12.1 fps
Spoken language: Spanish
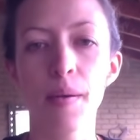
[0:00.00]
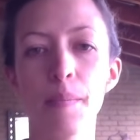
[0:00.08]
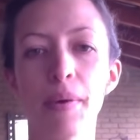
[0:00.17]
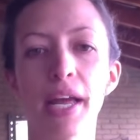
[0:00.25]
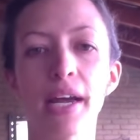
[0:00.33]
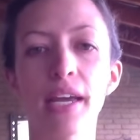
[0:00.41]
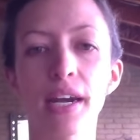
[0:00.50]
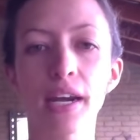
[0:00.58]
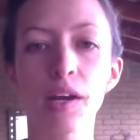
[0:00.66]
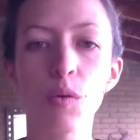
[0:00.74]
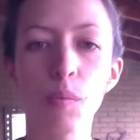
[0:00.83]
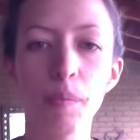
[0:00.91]
para que
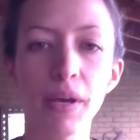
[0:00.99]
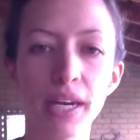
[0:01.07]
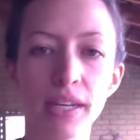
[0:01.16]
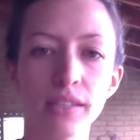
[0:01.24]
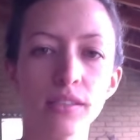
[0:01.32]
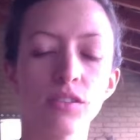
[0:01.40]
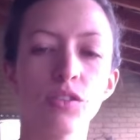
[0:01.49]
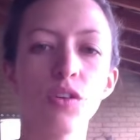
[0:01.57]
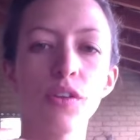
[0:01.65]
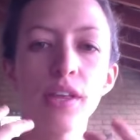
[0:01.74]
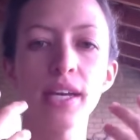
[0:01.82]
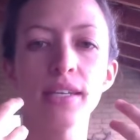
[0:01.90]
recuperes
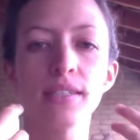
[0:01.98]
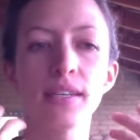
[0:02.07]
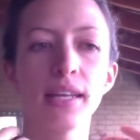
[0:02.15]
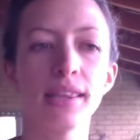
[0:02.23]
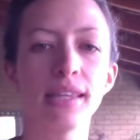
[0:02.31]
toda esa